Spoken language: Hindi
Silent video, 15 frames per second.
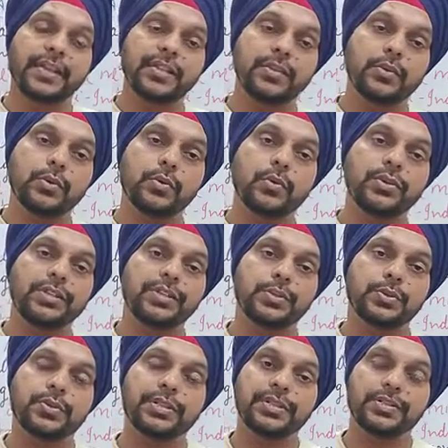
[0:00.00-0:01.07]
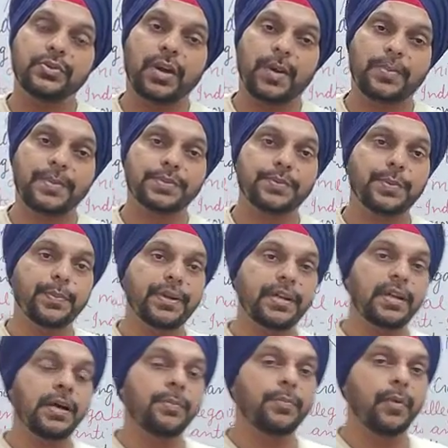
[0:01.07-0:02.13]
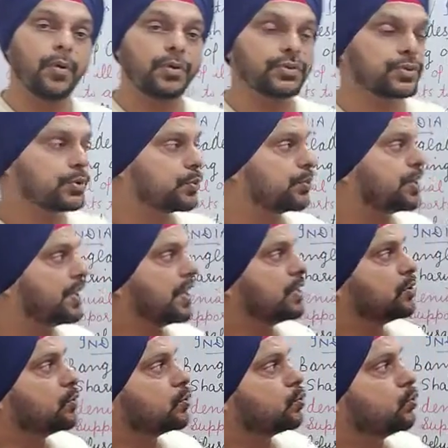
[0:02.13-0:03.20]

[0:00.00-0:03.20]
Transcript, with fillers: इन दोनों देशों की जो आपस में मिलना बहुत ज़रूरी है तो